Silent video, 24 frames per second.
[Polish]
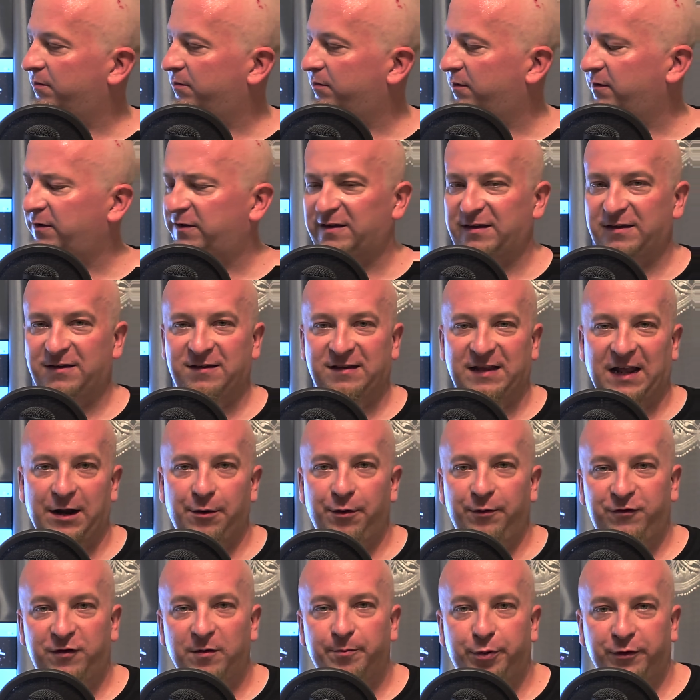
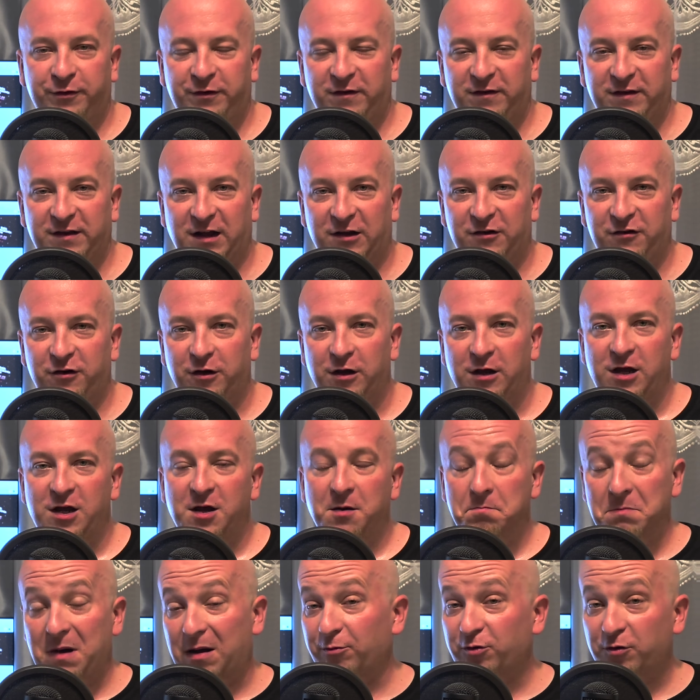starałem się pozyskać.
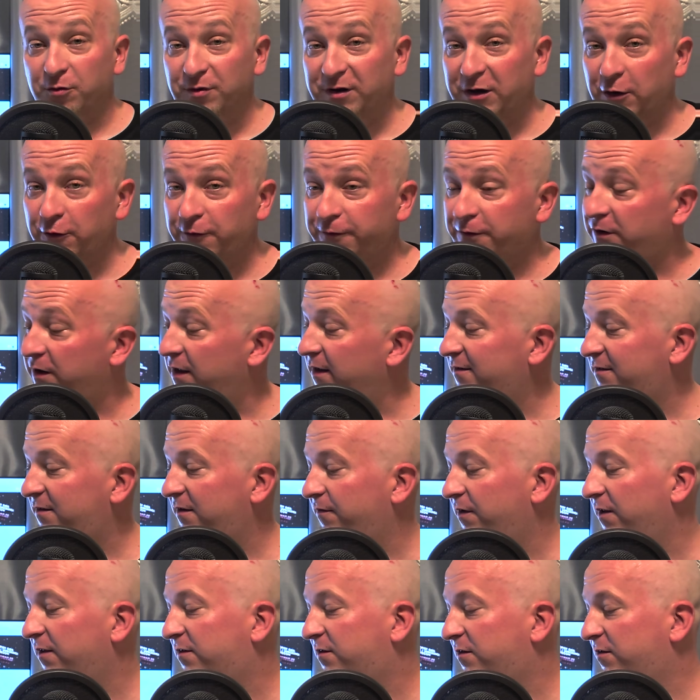Mam tą grę już w kolekcji,
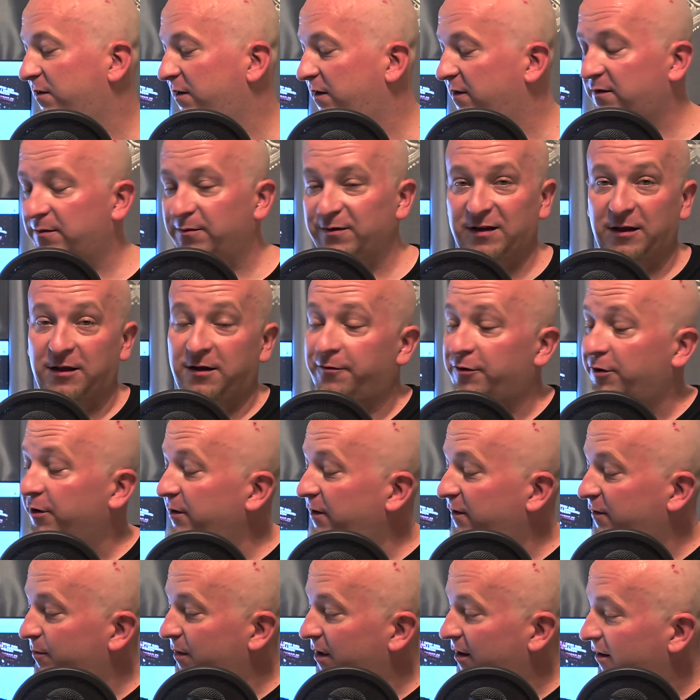więc jestem zadowolony
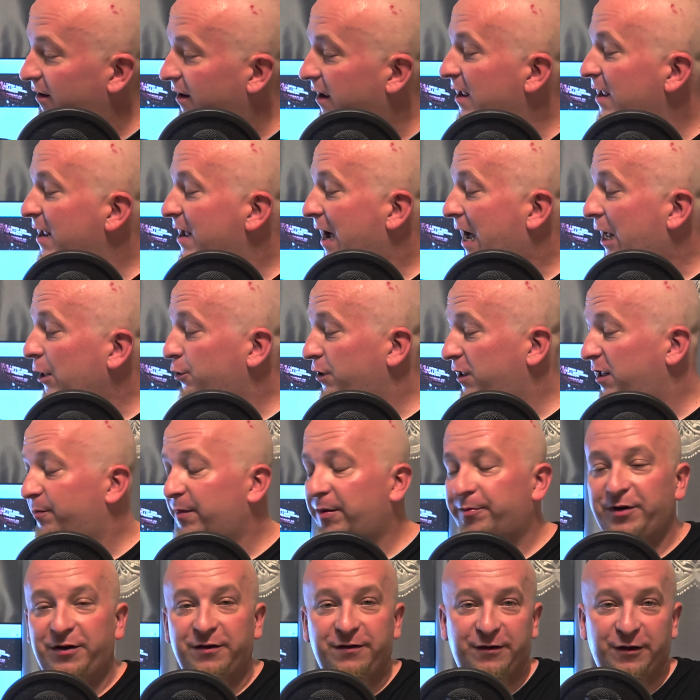niezmiernie. A tutaj
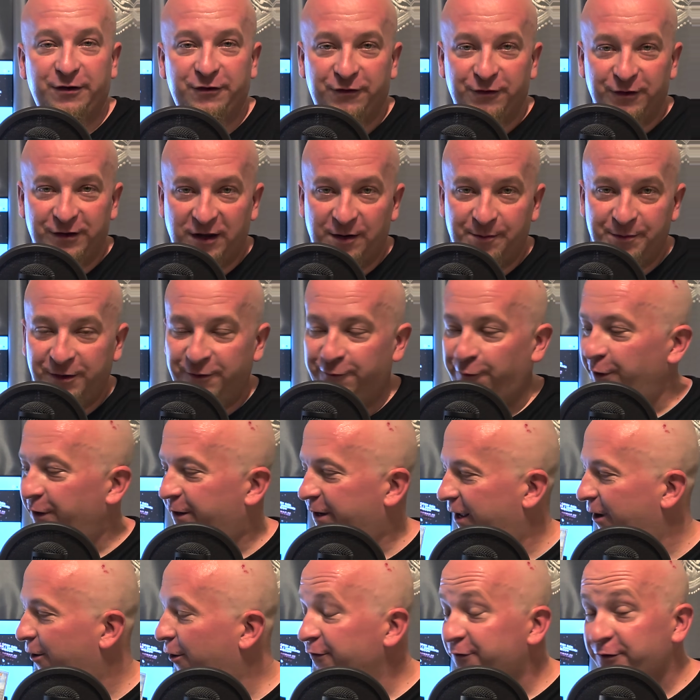mamy Destruction Derby 2.
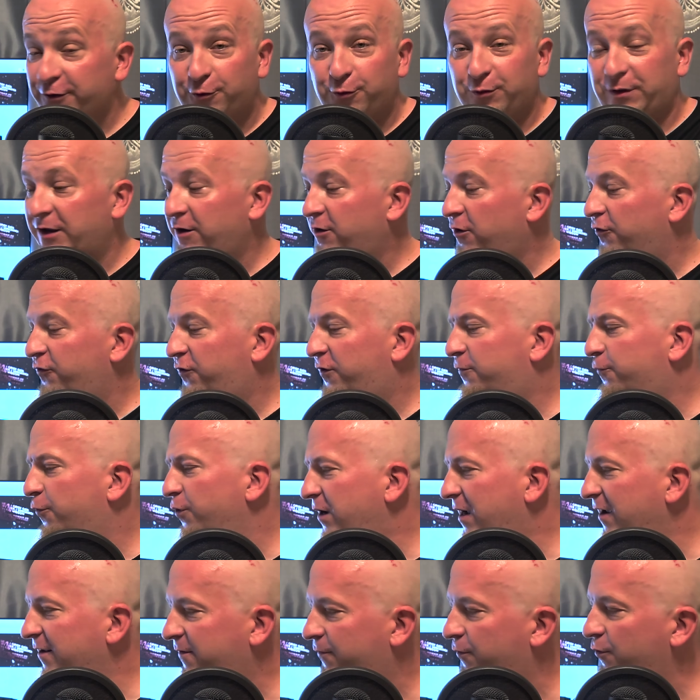O co tutaj chodzi?
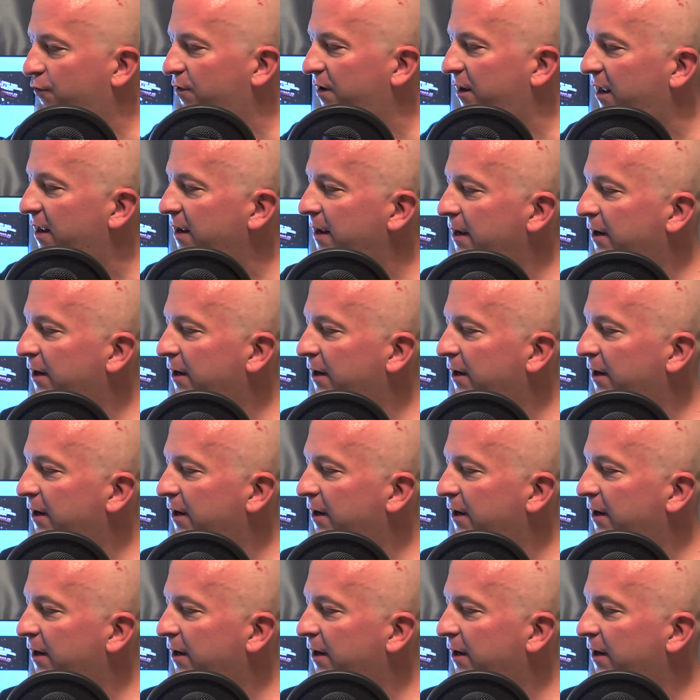Dwójka jest w ogóle